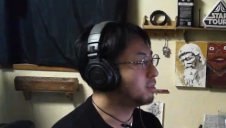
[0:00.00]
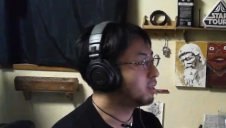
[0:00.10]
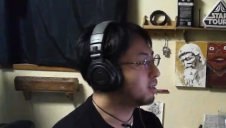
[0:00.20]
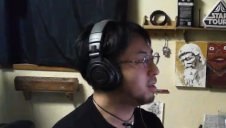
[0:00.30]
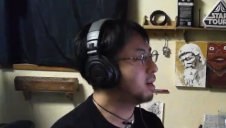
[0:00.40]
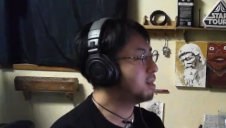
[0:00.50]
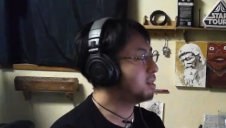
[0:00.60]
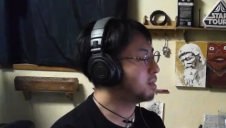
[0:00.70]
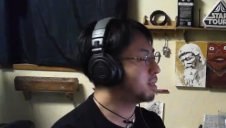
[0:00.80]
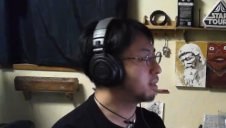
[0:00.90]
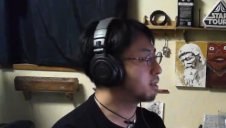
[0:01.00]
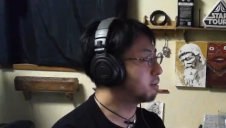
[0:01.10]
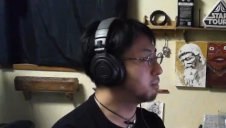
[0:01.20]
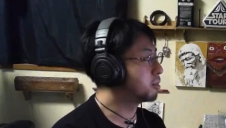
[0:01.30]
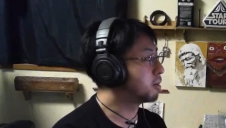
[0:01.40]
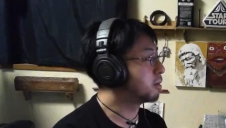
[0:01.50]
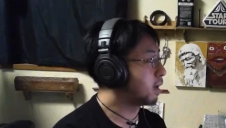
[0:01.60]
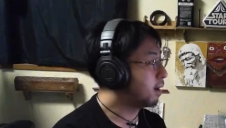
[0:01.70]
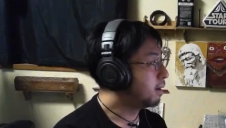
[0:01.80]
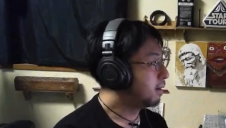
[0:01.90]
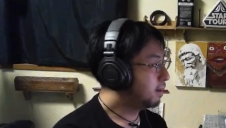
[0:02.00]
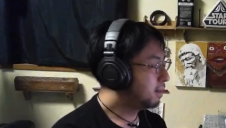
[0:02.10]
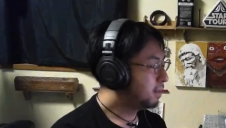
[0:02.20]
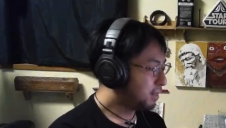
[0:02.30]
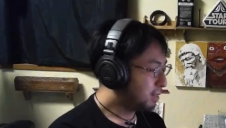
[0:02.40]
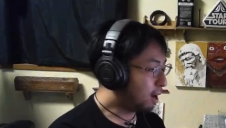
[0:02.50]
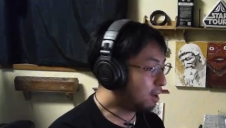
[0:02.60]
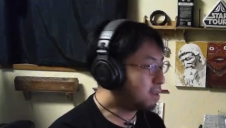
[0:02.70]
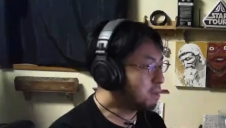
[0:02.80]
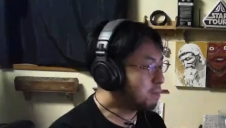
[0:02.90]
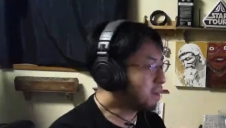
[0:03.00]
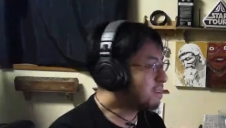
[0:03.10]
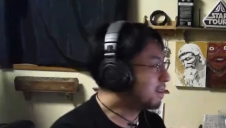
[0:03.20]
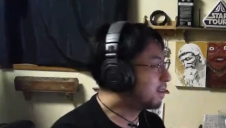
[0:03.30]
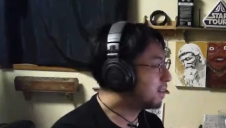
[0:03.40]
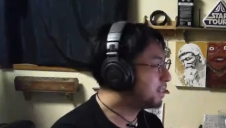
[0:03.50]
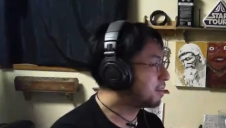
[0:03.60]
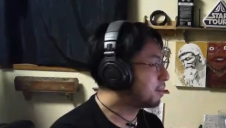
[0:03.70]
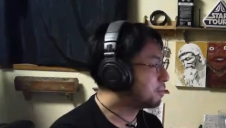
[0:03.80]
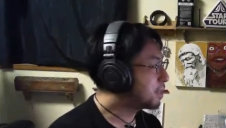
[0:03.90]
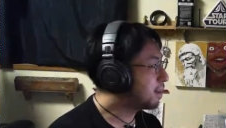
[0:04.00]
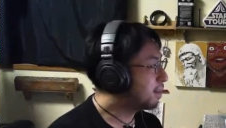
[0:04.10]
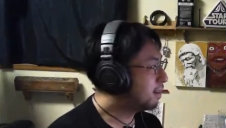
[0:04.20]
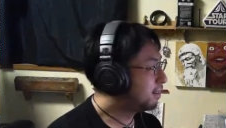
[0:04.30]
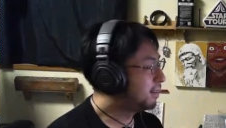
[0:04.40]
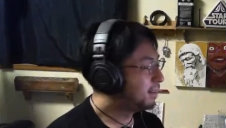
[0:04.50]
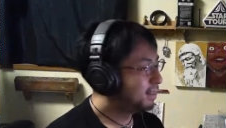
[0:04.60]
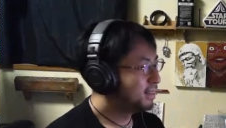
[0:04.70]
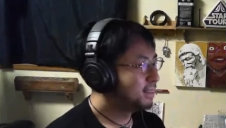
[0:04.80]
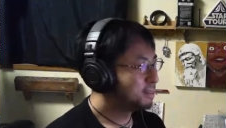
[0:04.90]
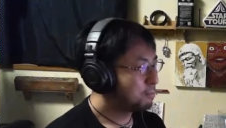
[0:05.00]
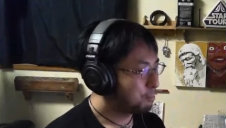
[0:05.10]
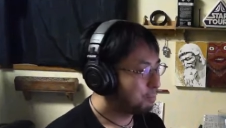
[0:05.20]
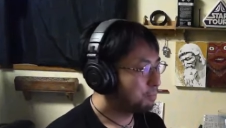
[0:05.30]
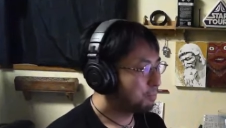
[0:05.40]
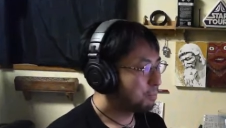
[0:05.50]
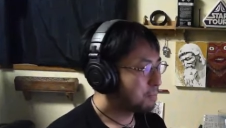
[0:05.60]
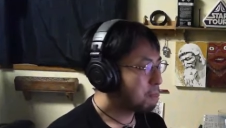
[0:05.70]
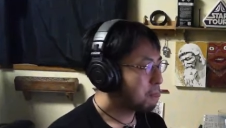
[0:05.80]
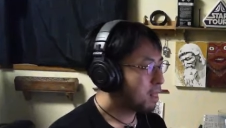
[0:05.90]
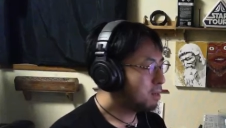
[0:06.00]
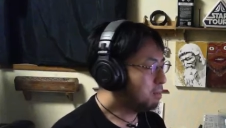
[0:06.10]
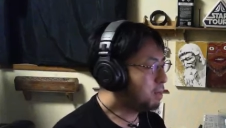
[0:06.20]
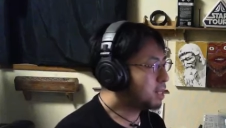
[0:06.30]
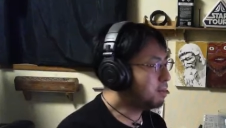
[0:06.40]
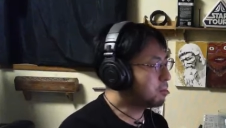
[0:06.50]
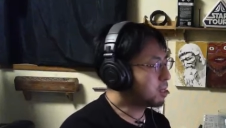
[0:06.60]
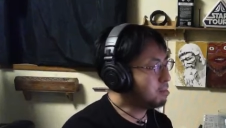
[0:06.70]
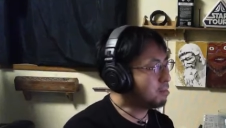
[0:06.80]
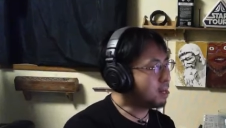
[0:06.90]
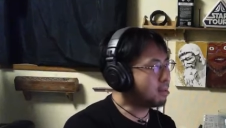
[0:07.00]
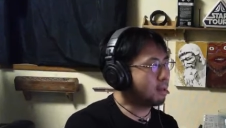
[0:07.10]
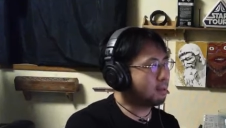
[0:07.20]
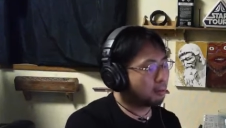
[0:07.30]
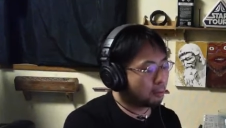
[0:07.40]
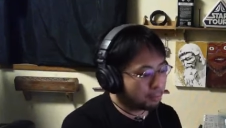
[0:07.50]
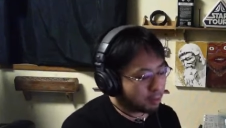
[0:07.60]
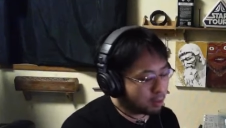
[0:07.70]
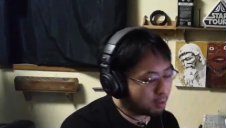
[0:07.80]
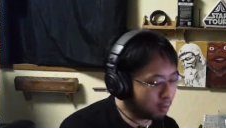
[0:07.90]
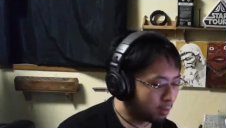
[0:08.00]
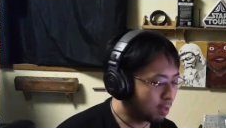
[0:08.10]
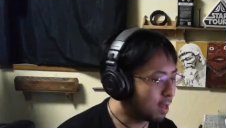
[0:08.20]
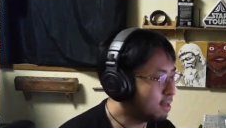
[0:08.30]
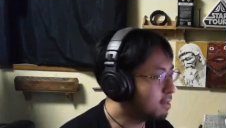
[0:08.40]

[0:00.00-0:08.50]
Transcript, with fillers: ら面白いよね。あれ、金梅さんガチだよ、みたいな。うんまあでも、金梅さんのオープニングは俺大正解だと思ってる。